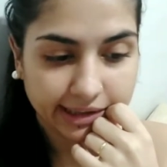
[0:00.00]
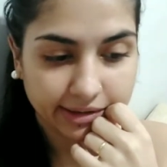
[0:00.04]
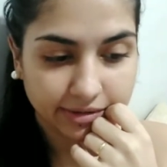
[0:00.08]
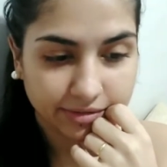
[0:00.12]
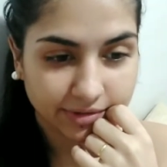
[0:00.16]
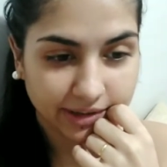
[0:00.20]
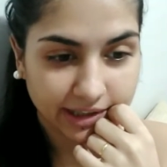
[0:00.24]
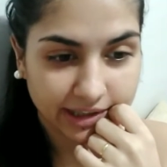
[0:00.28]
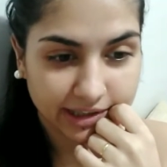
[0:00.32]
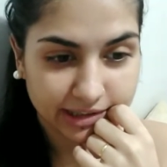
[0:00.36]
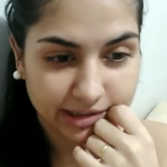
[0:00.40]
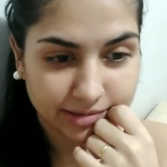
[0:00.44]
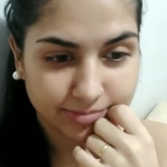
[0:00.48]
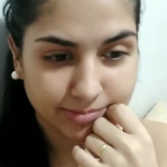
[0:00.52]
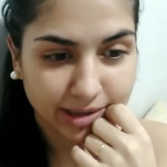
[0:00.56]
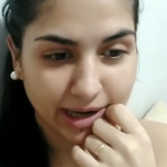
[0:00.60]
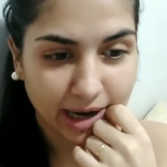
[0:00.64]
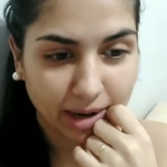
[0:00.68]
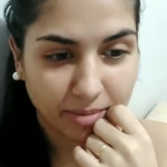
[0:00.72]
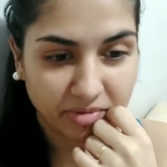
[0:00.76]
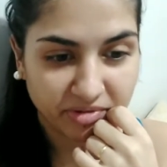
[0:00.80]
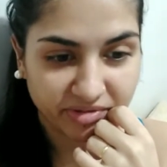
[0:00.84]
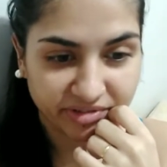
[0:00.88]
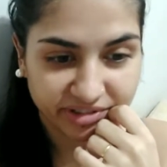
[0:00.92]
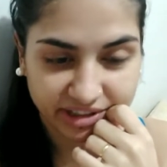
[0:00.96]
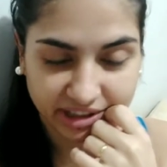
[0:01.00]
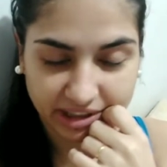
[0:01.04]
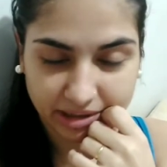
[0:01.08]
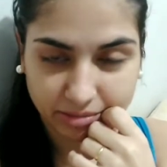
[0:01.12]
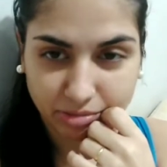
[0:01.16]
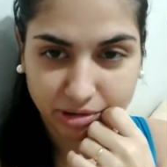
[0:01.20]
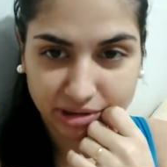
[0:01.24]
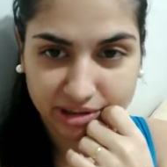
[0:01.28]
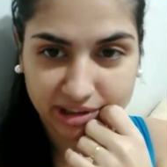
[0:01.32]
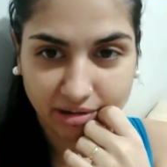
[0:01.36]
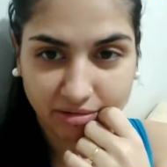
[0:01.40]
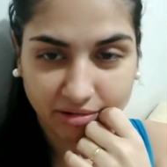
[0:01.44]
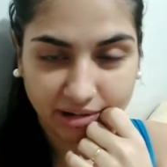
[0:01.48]
Inverno é brabo, vou ter que
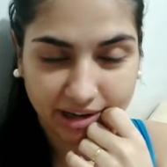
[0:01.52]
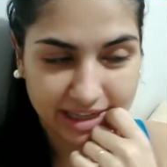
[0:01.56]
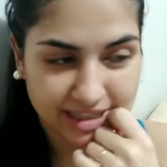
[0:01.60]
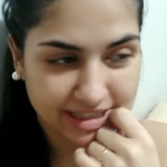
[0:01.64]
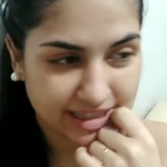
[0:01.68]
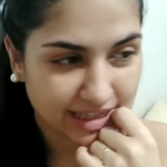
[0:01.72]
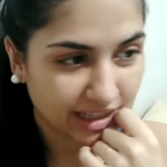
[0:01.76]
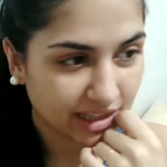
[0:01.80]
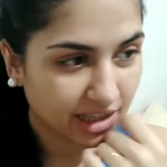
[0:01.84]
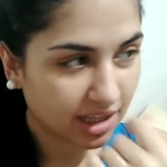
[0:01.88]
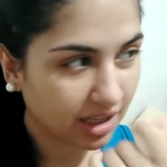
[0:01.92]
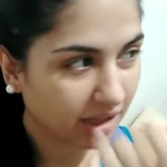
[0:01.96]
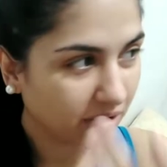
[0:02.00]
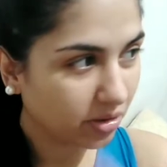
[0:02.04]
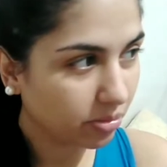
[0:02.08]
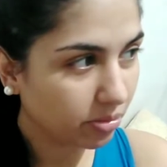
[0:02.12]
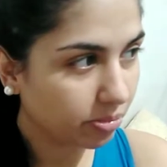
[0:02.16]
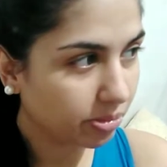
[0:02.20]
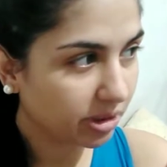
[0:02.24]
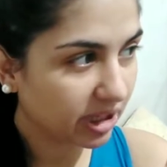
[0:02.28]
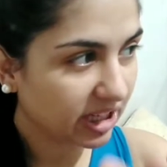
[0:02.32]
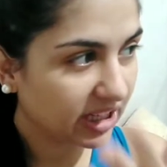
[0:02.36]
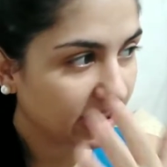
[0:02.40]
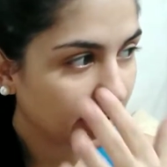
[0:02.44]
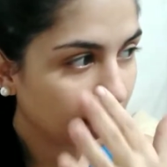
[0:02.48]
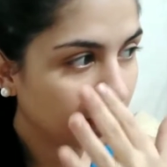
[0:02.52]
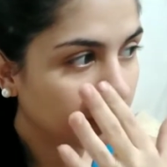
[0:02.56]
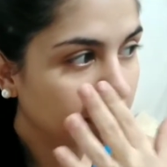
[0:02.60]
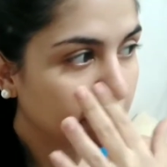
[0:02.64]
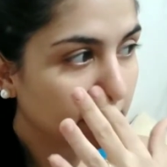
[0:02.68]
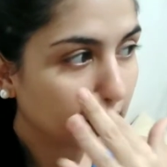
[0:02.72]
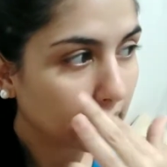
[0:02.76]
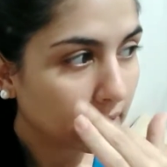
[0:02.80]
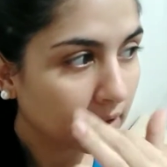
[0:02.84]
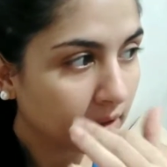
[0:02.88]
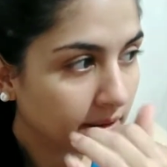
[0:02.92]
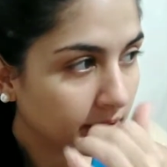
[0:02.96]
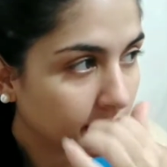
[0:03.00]
botar um casaquinho pra ir
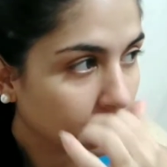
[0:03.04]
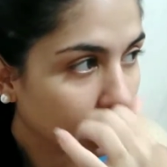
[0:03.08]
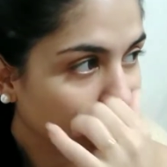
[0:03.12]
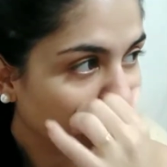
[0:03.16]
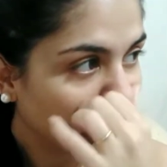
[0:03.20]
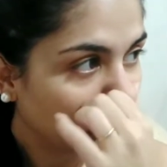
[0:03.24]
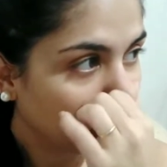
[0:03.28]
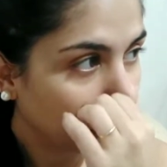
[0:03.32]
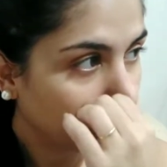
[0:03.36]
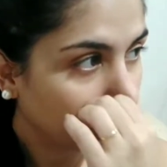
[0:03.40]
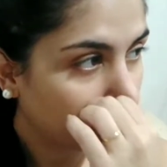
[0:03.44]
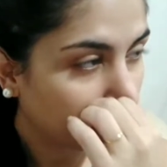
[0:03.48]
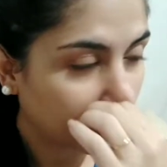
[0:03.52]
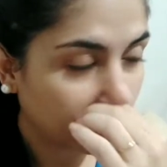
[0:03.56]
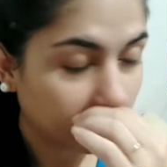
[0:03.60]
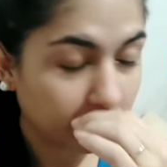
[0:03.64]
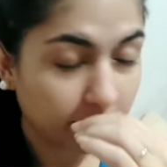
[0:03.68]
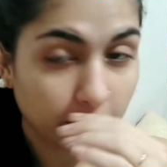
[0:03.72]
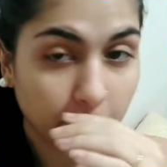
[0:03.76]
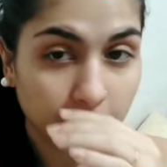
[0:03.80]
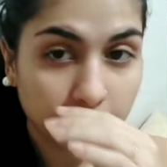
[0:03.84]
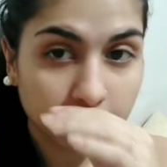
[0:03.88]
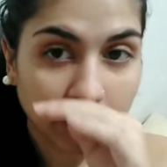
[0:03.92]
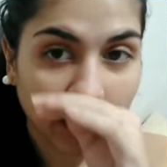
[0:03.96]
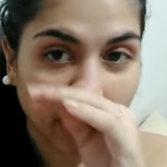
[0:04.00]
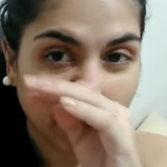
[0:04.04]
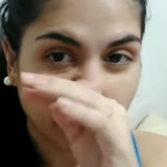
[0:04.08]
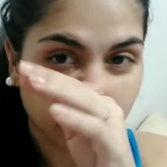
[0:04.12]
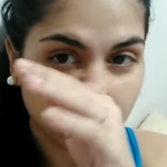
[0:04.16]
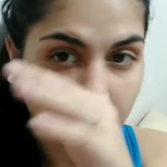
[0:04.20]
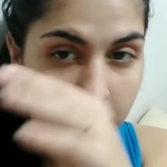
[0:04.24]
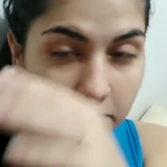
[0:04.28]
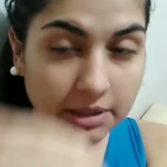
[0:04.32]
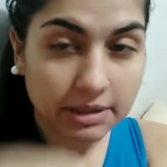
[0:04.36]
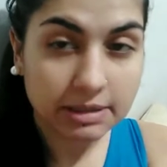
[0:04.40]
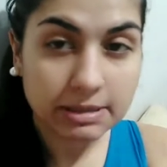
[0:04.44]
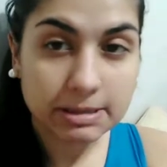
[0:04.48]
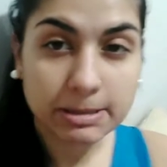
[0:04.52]
e pra voltar,
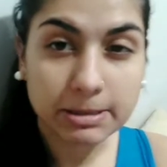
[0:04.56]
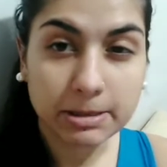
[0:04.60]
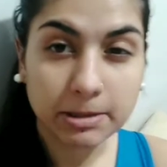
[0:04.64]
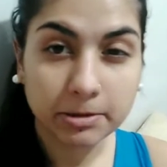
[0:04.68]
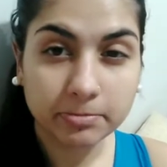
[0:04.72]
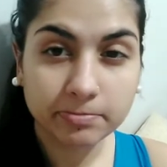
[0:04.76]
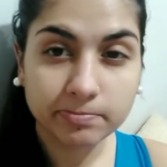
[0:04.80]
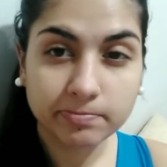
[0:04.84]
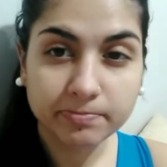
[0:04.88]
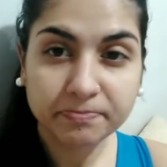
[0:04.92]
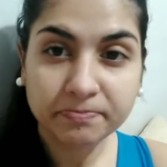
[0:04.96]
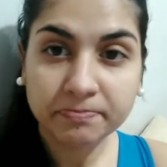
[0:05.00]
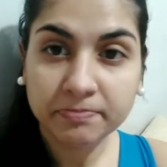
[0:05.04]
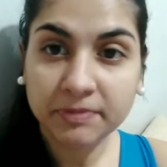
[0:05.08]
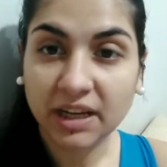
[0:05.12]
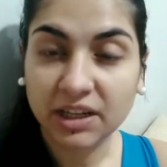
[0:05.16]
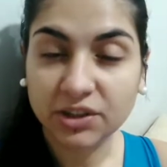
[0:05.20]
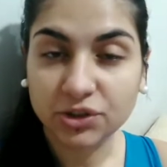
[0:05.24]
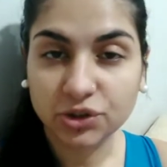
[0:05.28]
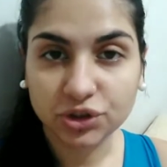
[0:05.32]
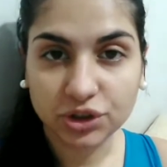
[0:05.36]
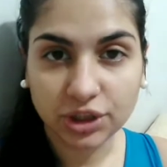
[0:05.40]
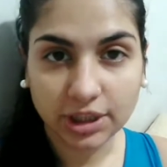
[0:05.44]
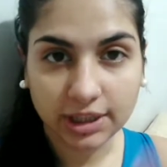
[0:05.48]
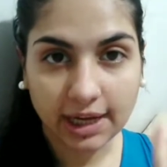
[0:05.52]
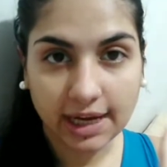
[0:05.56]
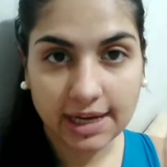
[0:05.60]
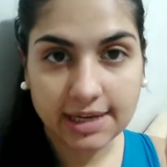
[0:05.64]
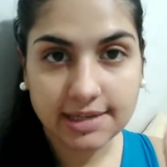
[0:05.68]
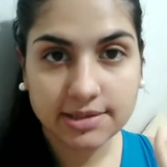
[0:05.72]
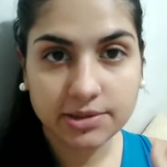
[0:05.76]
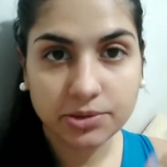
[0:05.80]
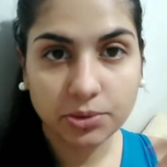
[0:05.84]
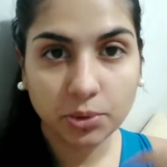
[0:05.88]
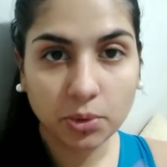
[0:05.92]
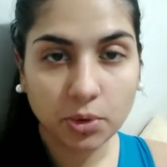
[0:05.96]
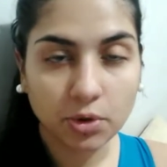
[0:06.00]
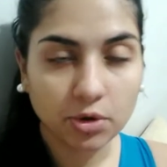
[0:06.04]
porque senão a gente
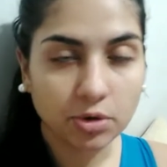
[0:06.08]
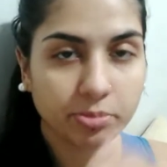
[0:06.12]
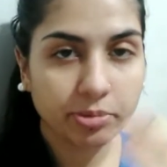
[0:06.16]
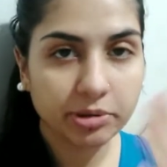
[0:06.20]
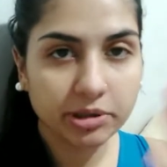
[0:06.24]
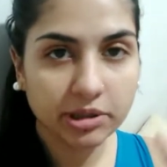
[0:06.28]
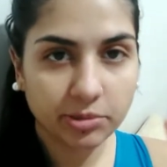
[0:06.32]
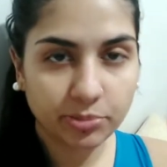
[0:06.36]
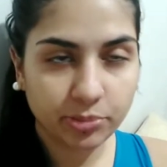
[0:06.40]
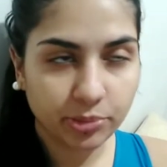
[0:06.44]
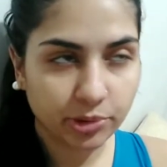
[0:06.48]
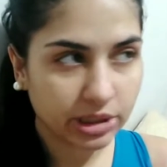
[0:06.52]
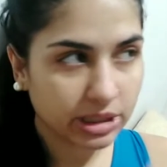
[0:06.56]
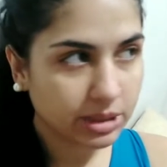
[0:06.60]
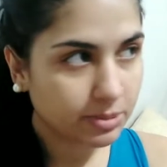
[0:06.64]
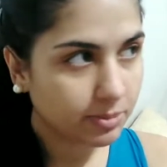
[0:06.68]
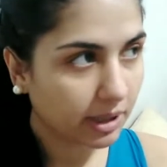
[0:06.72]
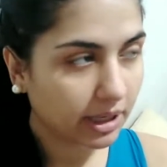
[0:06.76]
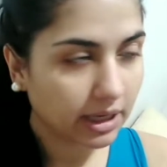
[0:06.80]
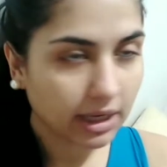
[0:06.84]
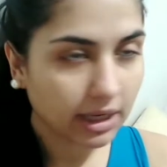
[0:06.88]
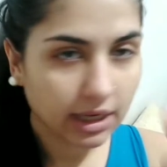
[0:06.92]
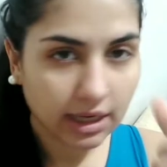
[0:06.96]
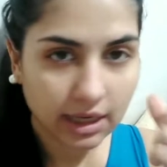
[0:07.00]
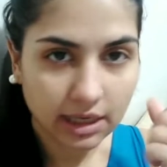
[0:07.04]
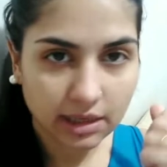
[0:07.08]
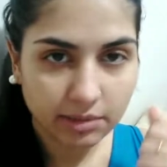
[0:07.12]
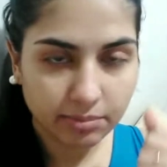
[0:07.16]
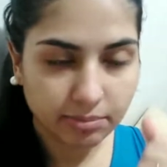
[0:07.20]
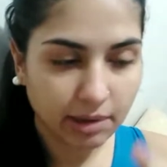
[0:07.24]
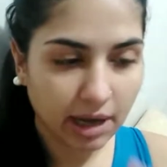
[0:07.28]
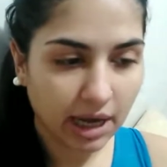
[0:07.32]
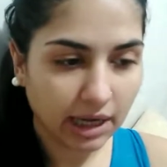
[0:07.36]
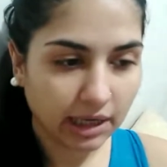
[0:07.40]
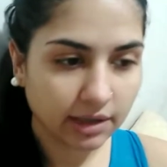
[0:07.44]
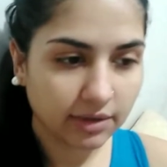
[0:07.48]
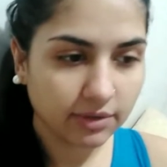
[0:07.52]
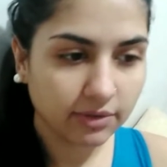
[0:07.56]
aquece o corpo e depois pega aquele
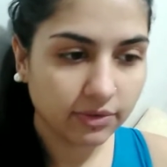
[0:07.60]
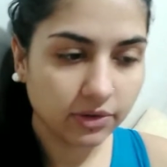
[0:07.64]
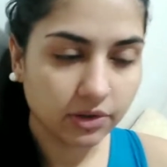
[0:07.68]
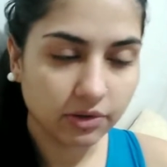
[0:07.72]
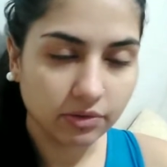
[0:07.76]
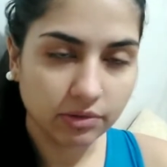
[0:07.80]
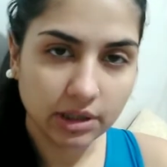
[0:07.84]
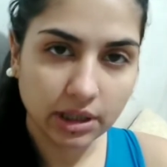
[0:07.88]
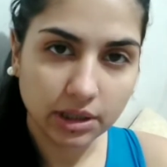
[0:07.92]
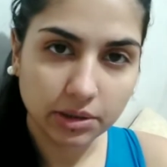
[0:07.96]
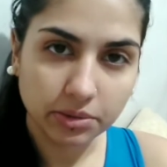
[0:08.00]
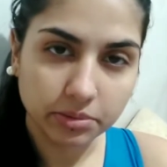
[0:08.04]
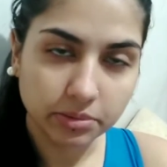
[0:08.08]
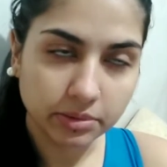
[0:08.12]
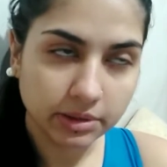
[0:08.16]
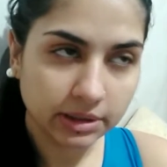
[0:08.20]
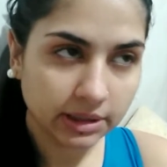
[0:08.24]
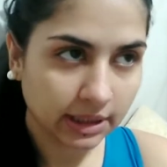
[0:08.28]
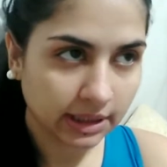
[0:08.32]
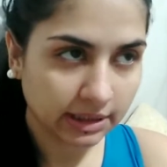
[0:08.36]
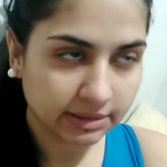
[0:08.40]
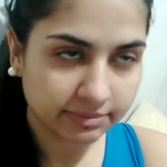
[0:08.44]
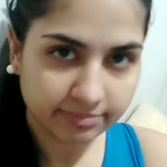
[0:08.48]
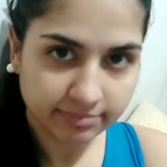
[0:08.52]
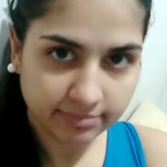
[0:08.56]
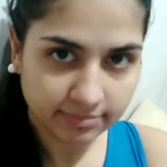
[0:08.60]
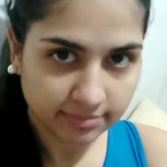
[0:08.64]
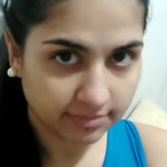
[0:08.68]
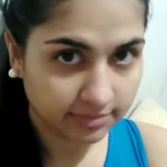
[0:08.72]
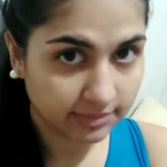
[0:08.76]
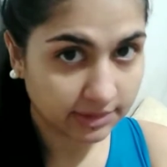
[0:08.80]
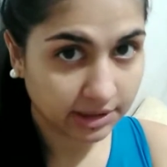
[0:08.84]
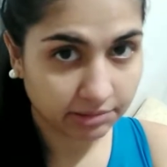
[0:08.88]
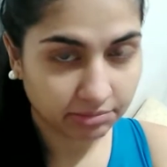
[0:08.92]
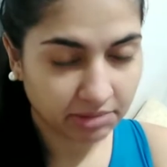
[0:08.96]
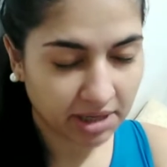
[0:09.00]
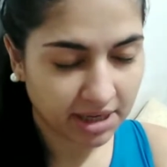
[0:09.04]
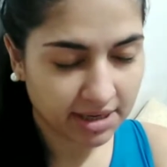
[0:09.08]
baque frio na rua, né?
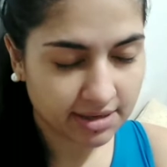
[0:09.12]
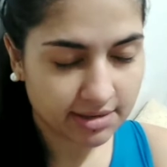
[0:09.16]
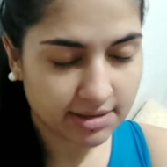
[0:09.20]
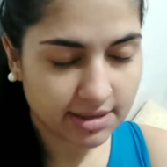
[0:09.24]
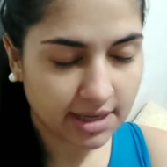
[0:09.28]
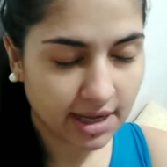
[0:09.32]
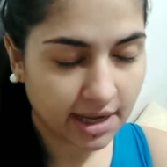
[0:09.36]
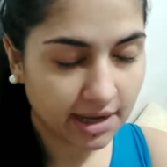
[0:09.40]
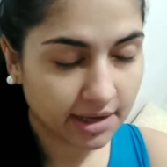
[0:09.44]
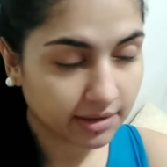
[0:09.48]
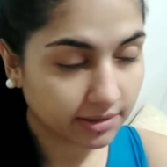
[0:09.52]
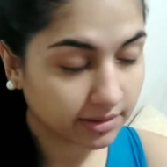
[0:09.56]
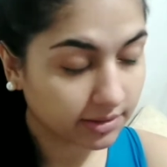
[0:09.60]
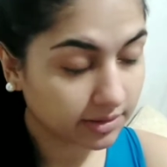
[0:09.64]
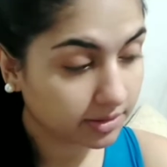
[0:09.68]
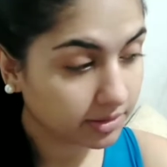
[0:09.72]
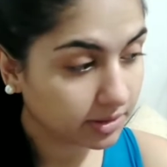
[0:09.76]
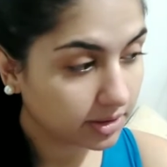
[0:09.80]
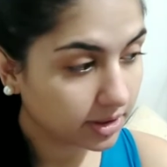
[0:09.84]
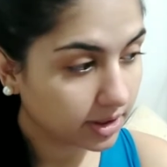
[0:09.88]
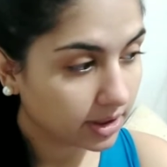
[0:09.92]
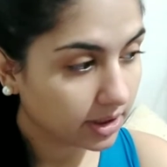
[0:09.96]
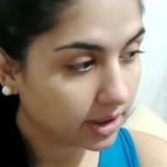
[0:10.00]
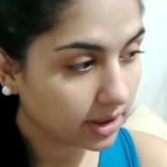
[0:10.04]
Não dá certo.